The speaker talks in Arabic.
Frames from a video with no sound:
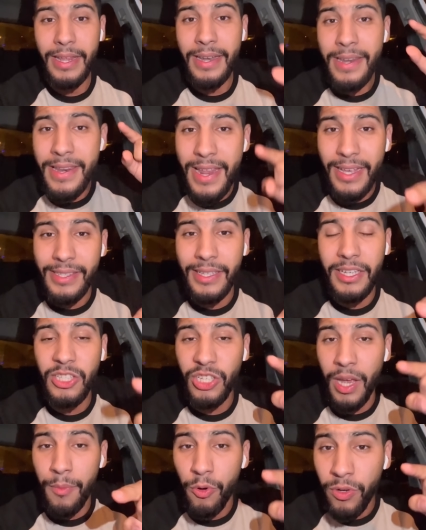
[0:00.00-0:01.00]
الناس اللي
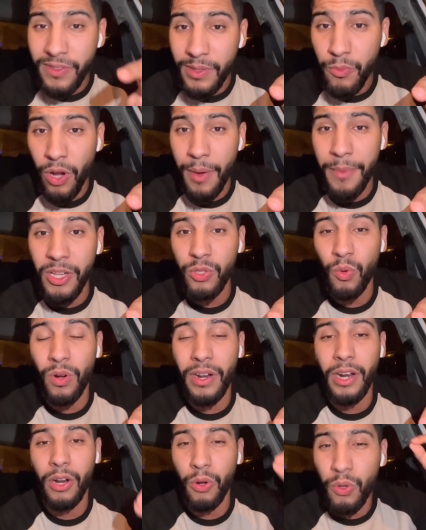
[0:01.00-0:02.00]
كيتعاملوا نفس المعاملات كل
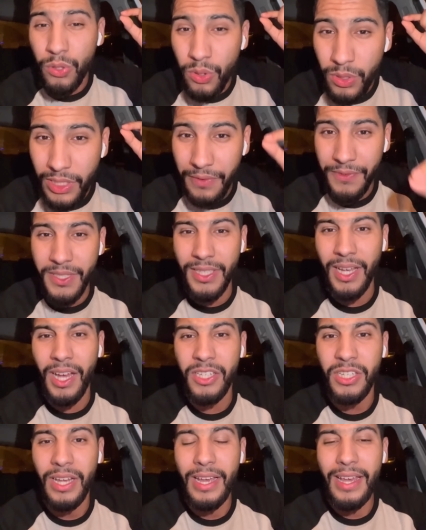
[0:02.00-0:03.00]
نهار خصوصا في
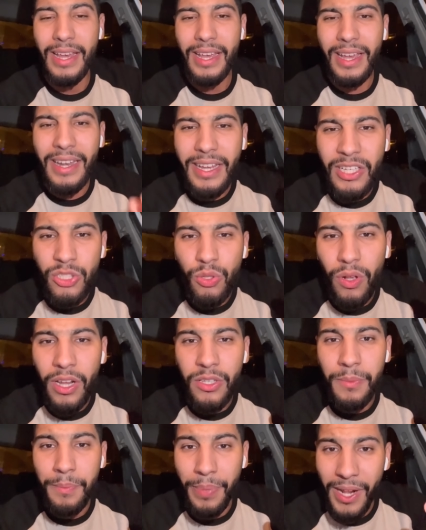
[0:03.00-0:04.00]
السياج انا يعني
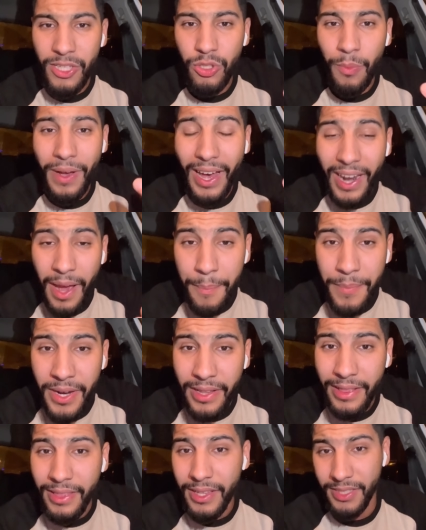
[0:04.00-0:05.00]
يحسوا براسهم قراب من
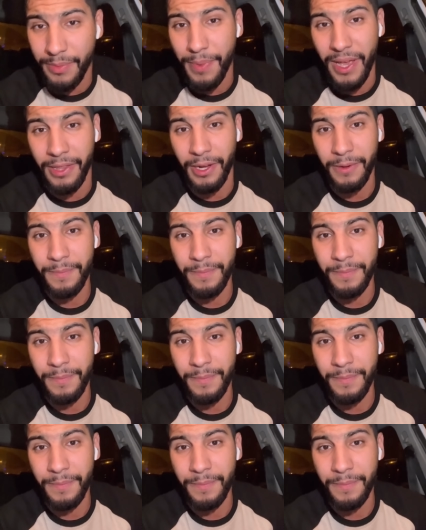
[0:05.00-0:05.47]
هذا النصب هذا